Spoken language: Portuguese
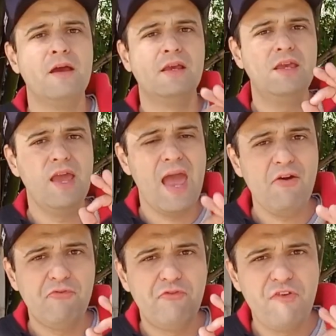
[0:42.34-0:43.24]
que é
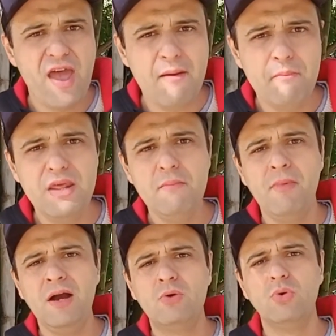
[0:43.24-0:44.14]
a febre
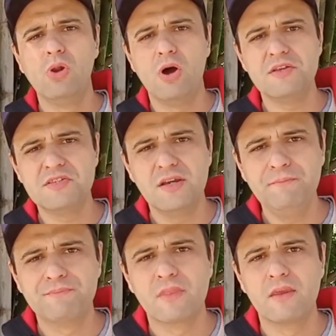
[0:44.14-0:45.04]
maculosa
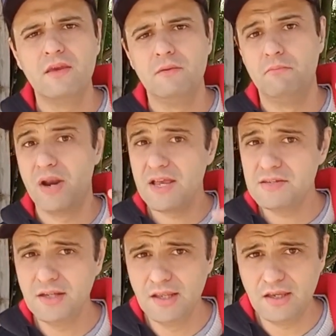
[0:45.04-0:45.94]

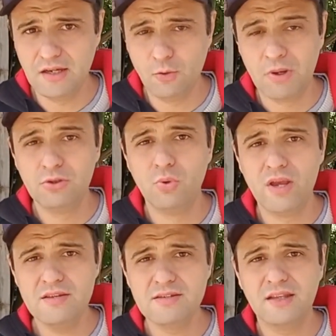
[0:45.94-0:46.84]
brasileira, uma
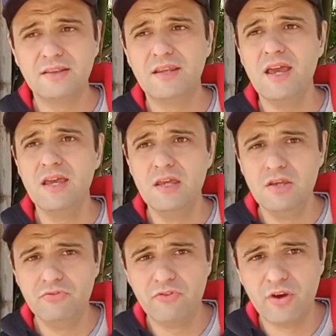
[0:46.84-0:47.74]
doença
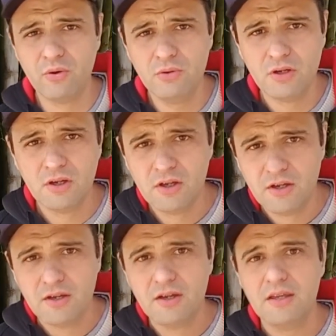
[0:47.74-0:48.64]
terrível
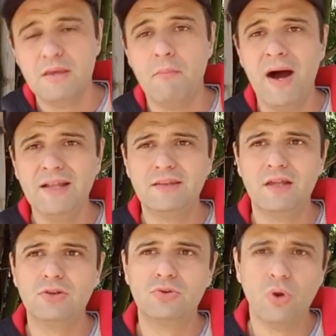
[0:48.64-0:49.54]
que
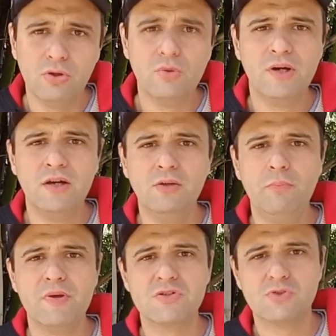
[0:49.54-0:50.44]
mata todo ano
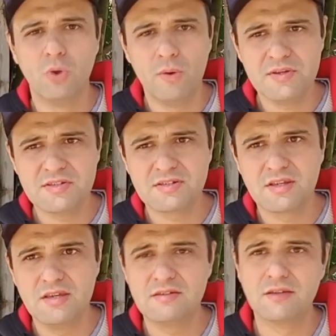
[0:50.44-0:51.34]
pessoas
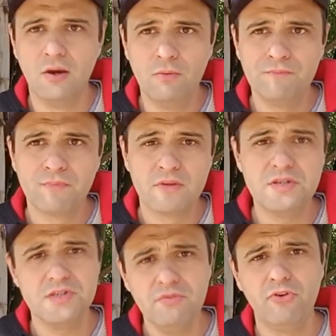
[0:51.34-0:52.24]
que estão
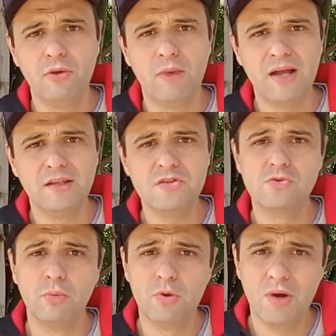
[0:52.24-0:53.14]
desinformadas
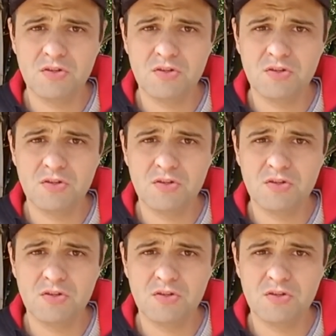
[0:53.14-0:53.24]
sobre o